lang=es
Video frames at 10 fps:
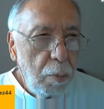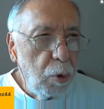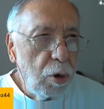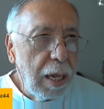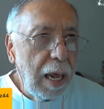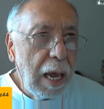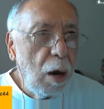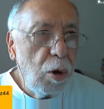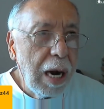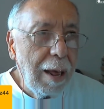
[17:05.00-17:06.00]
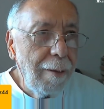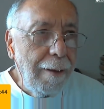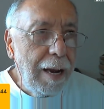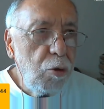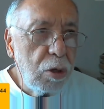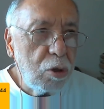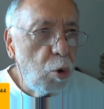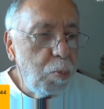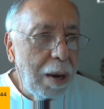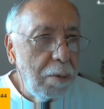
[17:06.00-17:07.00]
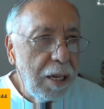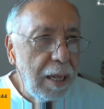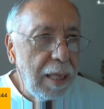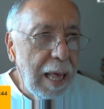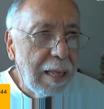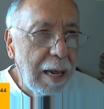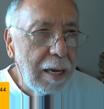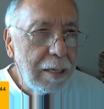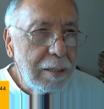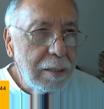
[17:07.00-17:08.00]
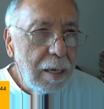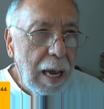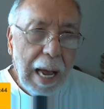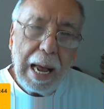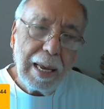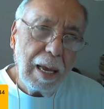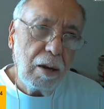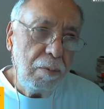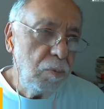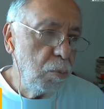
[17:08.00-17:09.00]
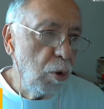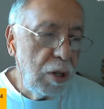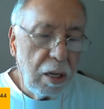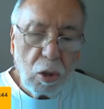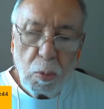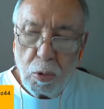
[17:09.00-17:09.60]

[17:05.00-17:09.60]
Porque ahora él no es culpable de nada. Ah, qué bonito